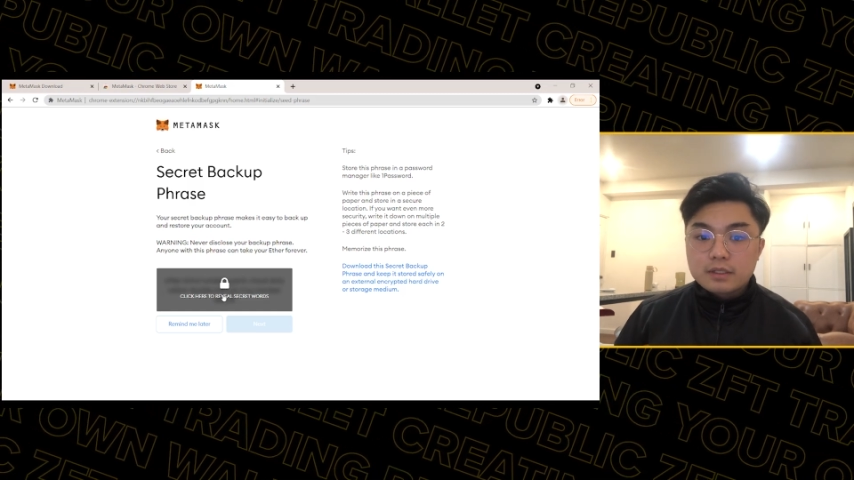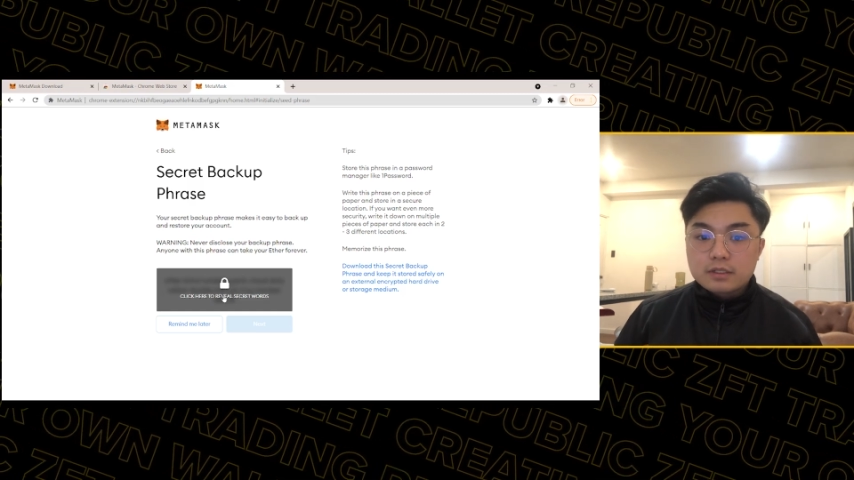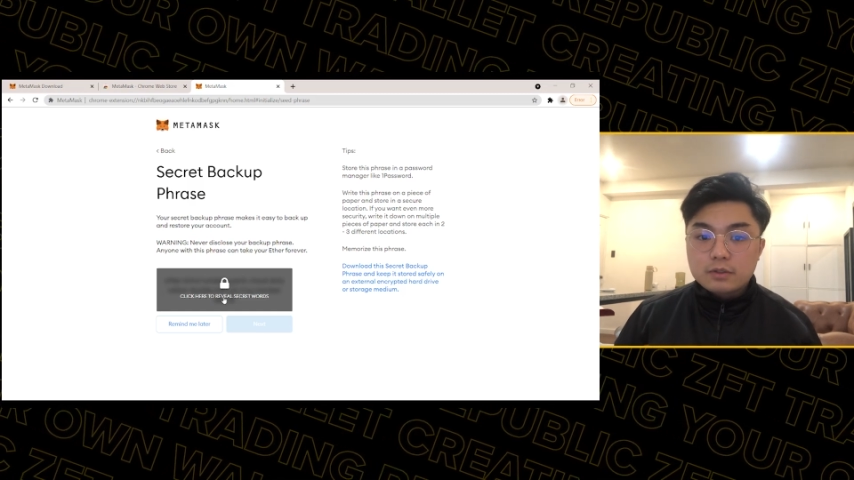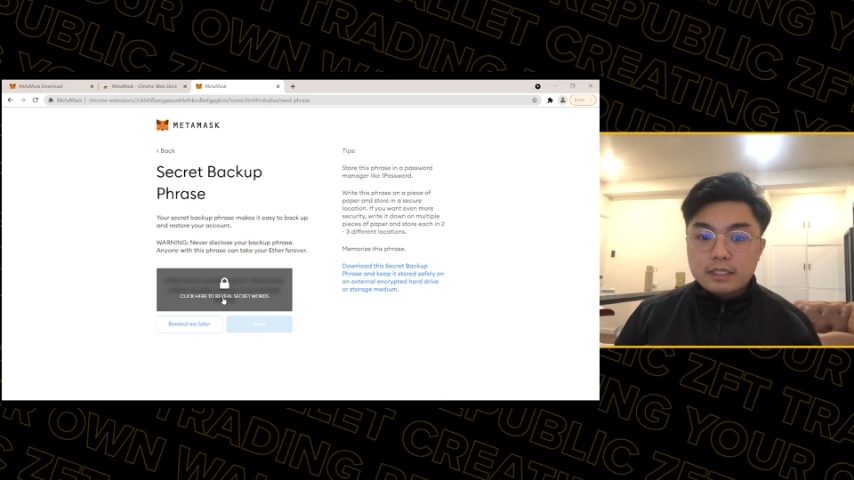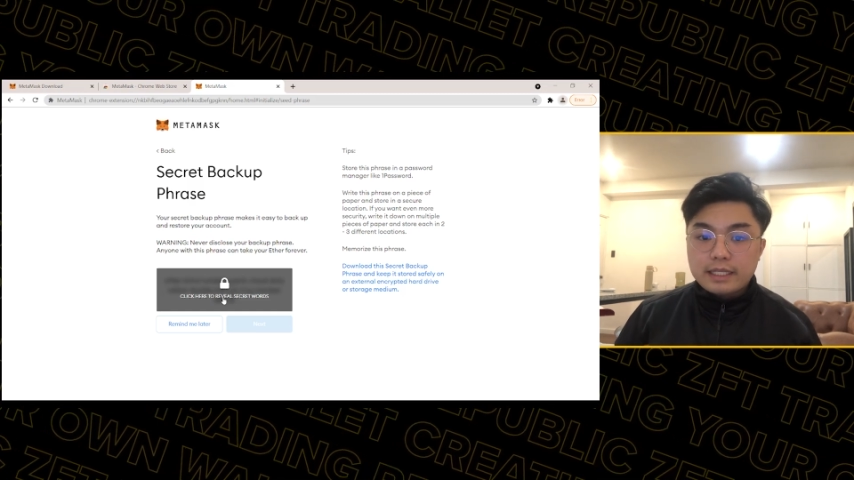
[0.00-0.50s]

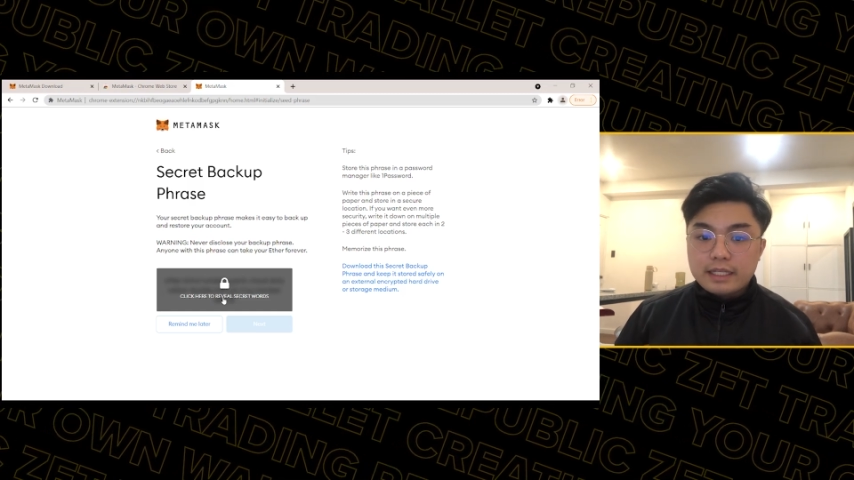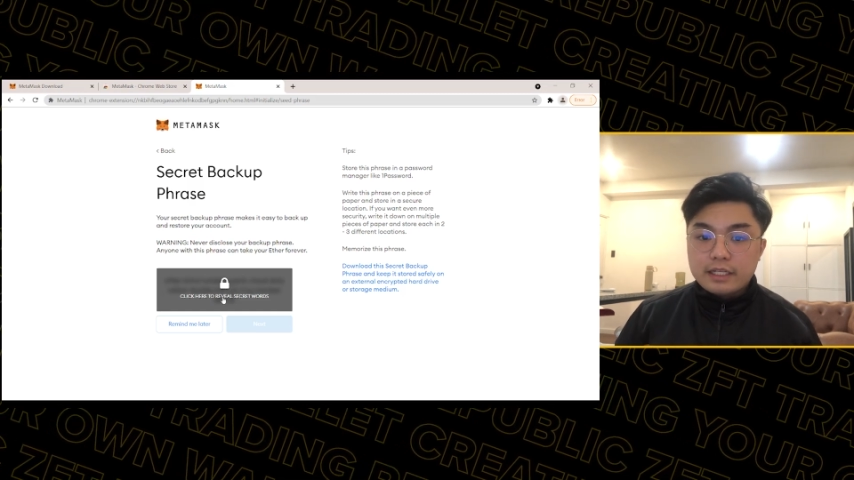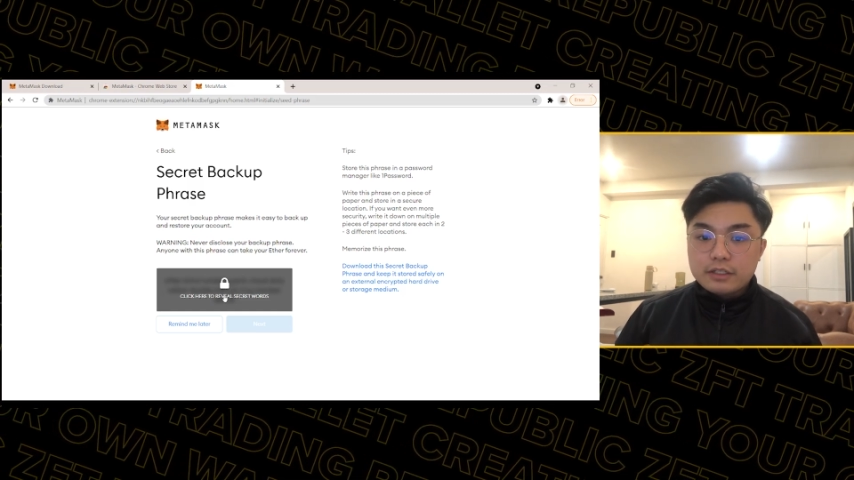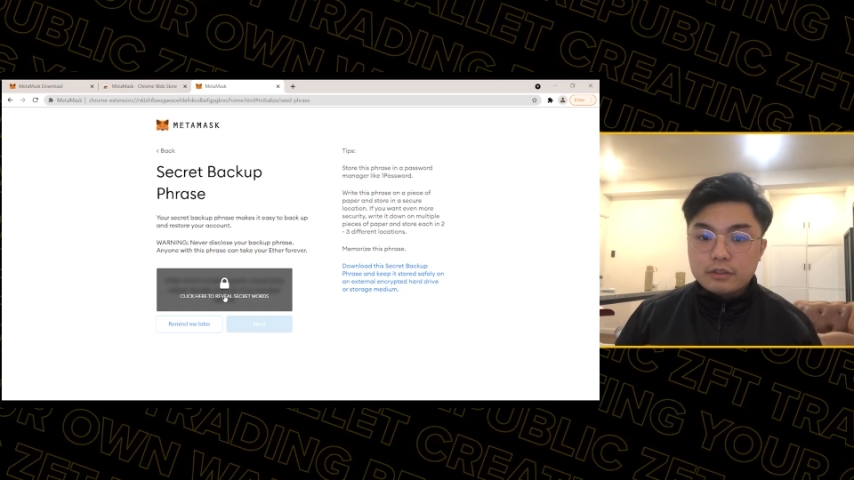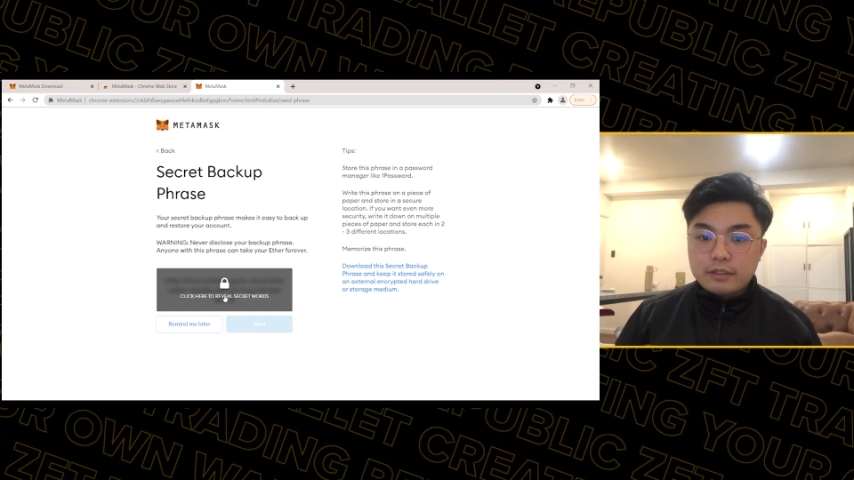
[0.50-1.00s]
So click
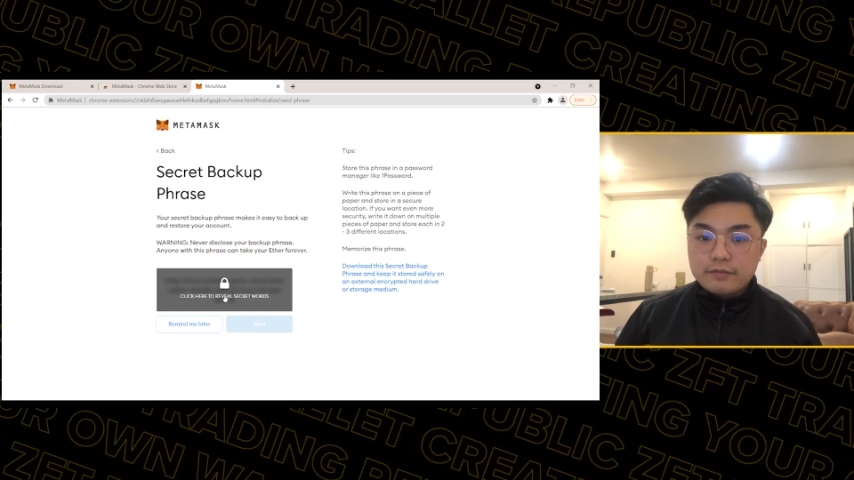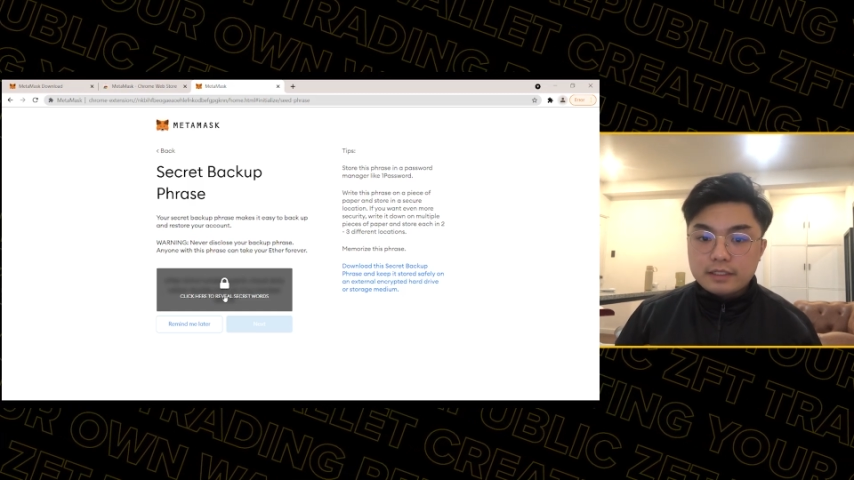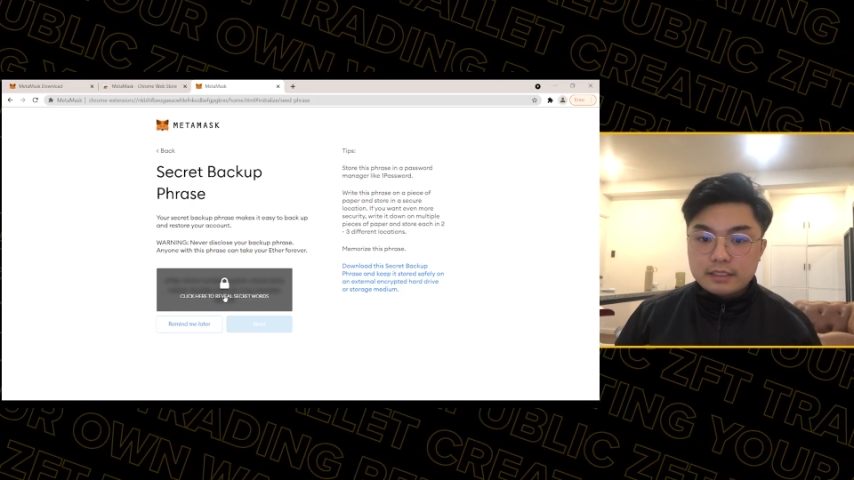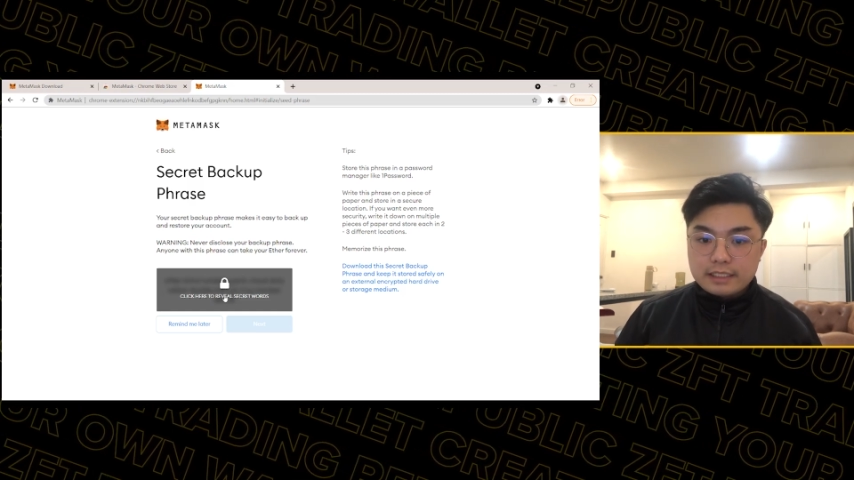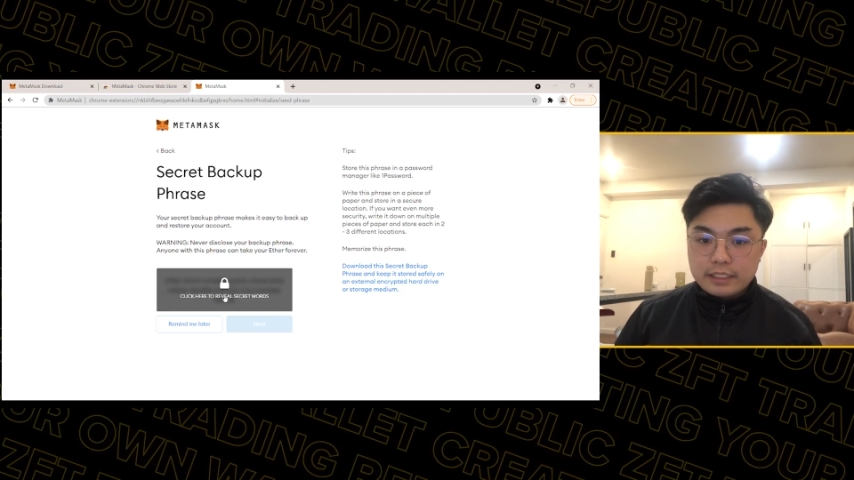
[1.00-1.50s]
here to
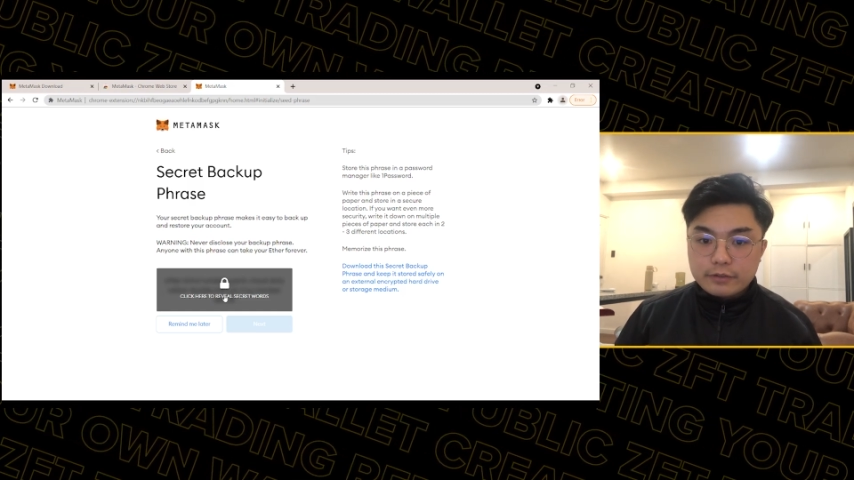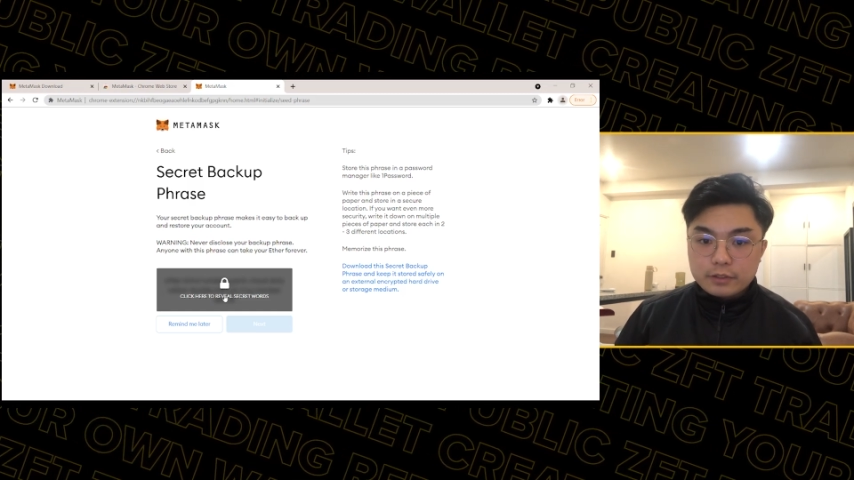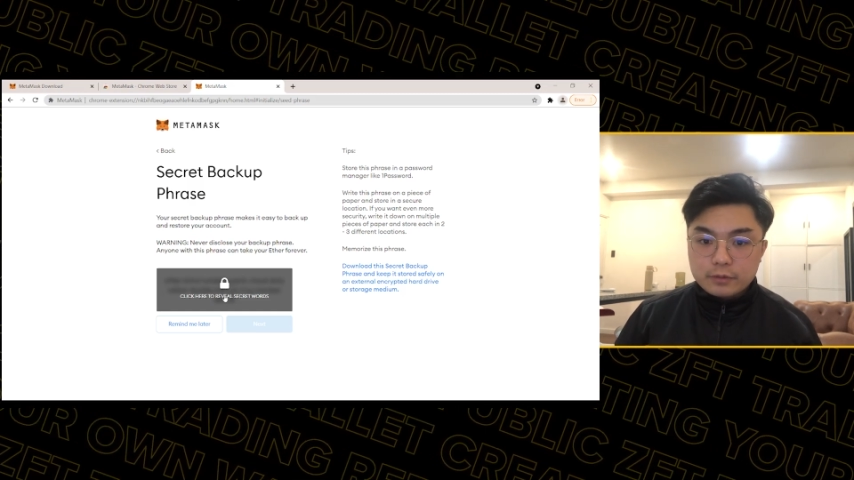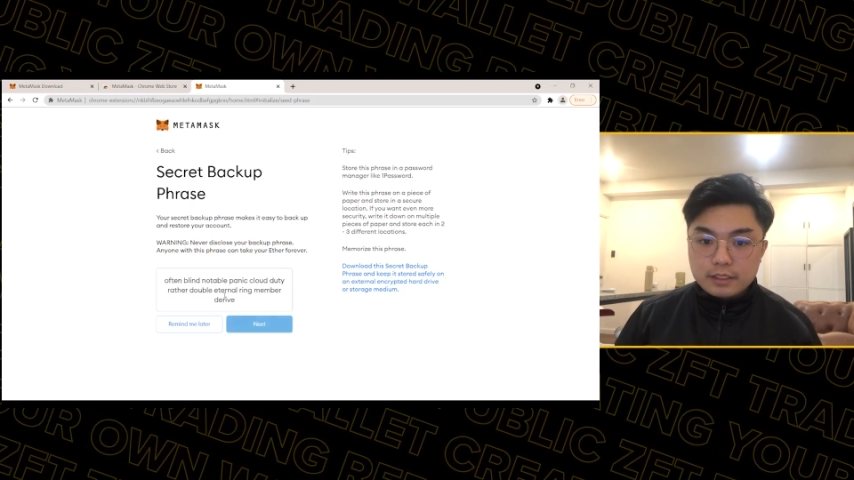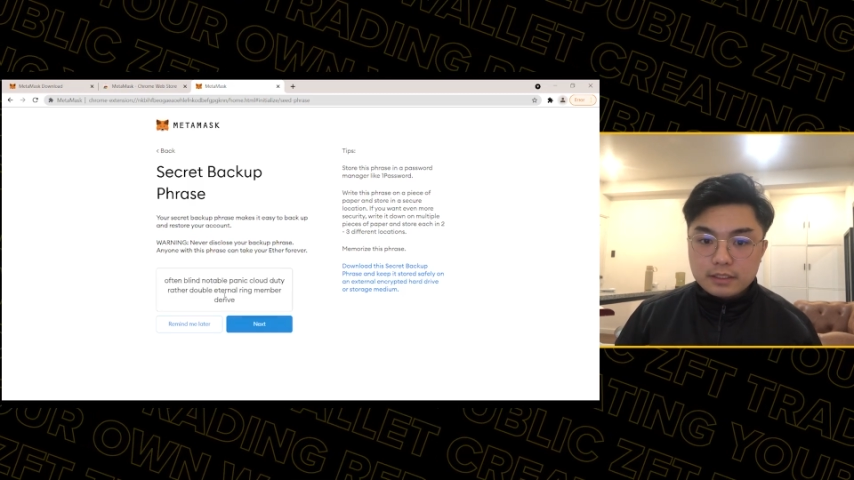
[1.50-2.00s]
reveal
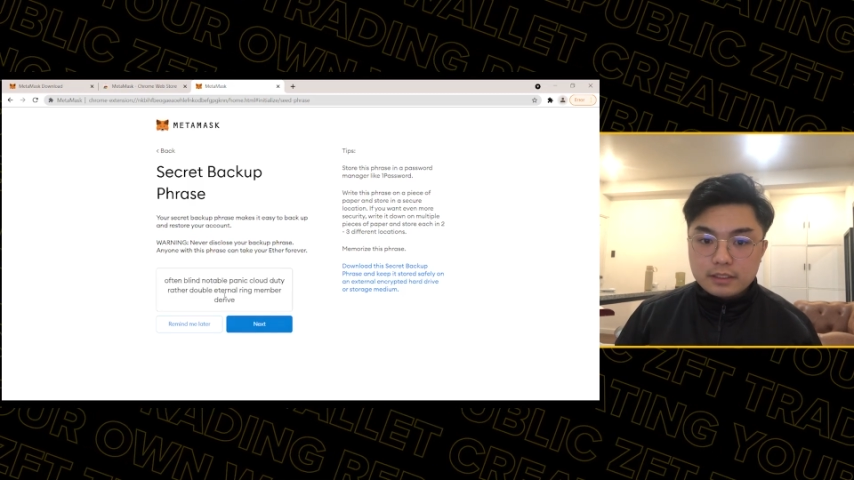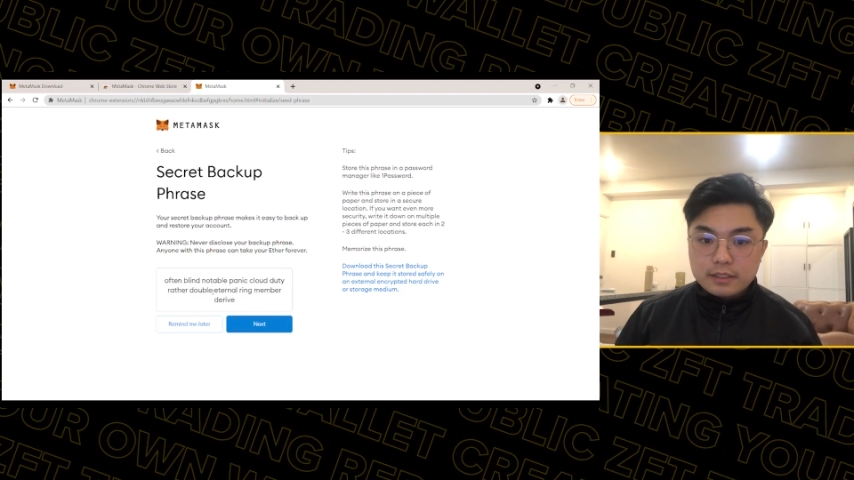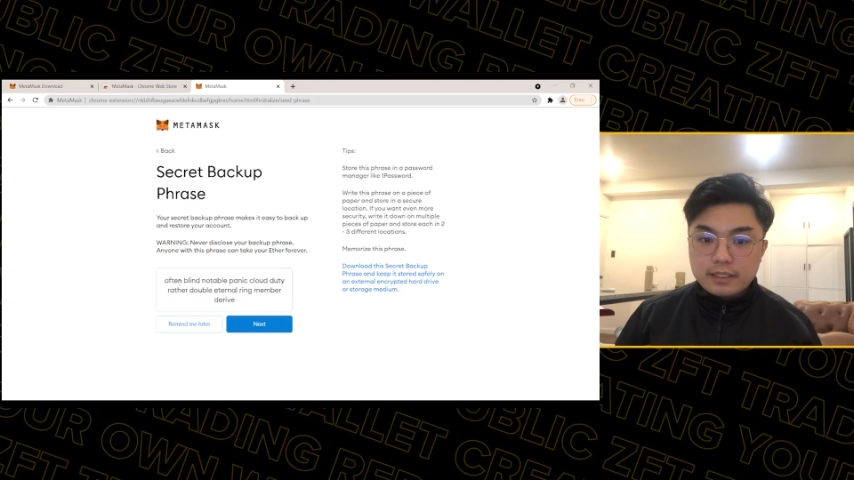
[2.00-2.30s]
secret words.